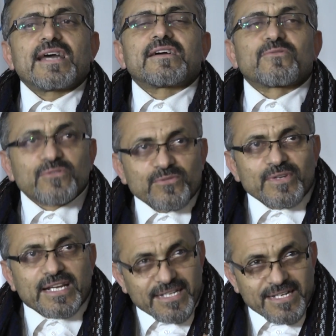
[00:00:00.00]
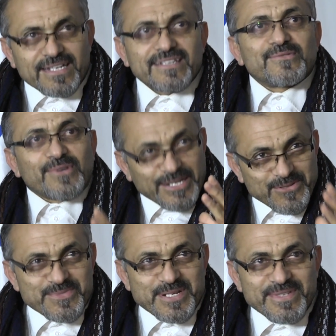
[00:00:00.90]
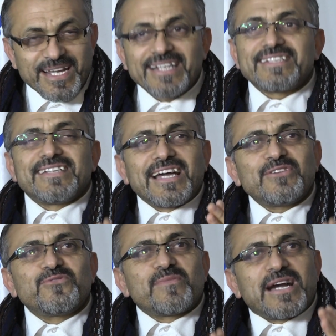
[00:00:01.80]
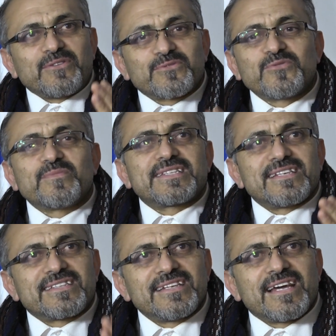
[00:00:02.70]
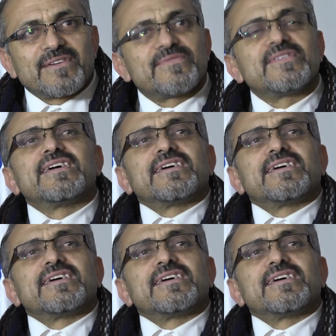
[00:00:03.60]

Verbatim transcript: أنا قلت لك ولكم جميعا نحن مع حكومة ائتلاف